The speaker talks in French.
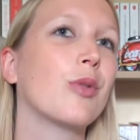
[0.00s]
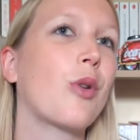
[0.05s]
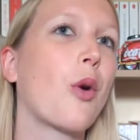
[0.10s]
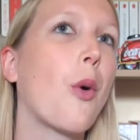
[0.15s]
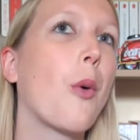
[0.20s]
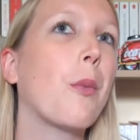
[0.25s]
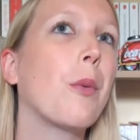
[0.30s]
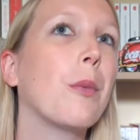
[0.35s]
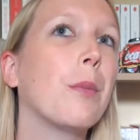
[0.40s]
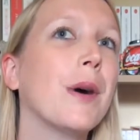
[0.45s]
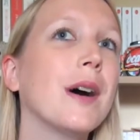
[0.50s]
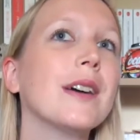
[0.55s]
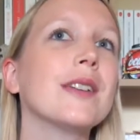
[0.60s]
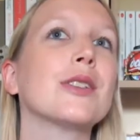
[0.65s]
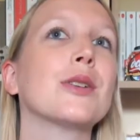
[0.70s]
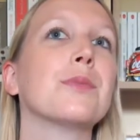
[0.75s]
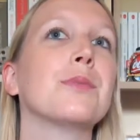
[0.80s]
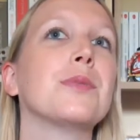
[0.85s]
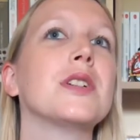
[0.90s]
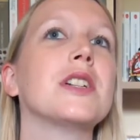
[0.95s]
On peut pas
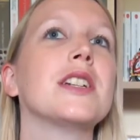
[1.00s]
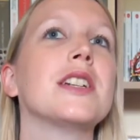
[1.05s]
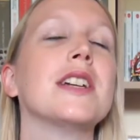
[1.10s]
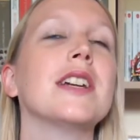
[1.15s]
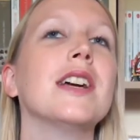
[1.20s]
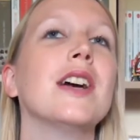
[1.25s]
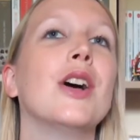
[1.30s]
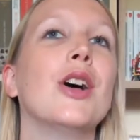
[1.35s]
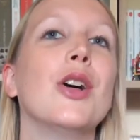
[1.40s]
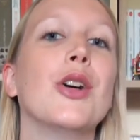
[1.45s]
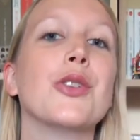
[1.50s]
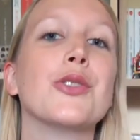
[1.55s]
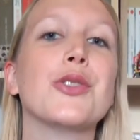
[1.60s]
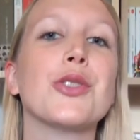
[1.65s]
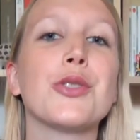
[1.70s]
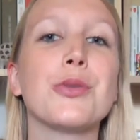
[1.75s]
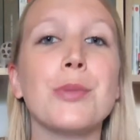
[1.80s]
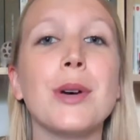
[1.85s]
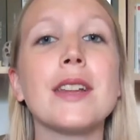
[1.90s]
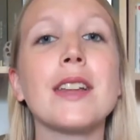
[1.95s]
s'empêcher de
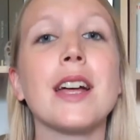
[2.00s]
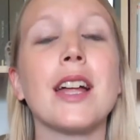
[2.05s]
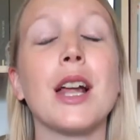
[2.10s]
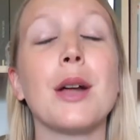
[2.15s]
se mettre à